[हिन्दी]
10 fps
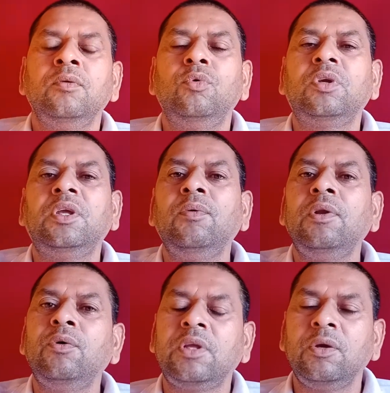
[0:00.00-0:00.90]
वो केवल
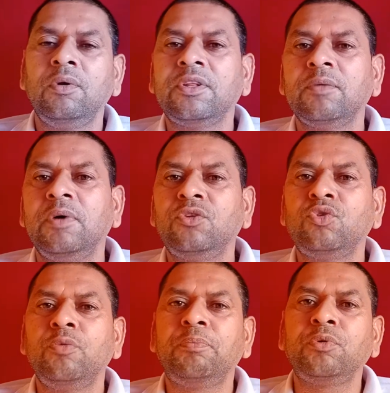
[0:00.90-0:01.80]
और केवल समाज
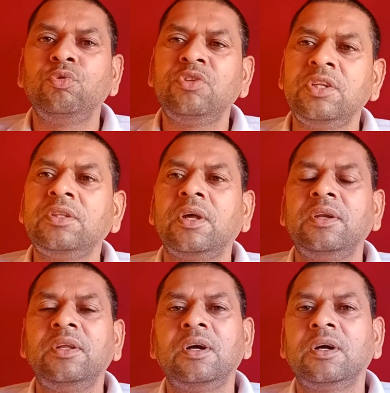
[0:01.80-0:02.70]
को प्रदूषित
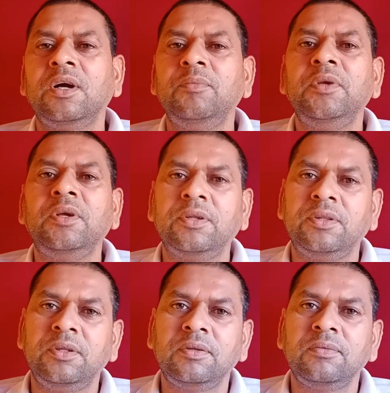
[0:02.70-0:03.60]
करने का काम ही
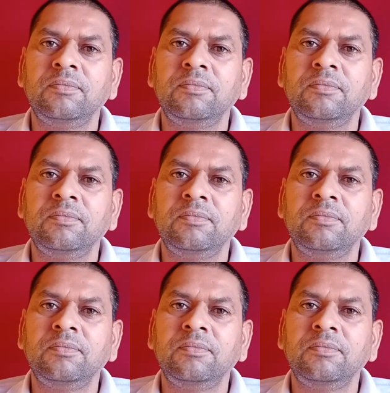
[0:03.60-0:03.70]
करते हैं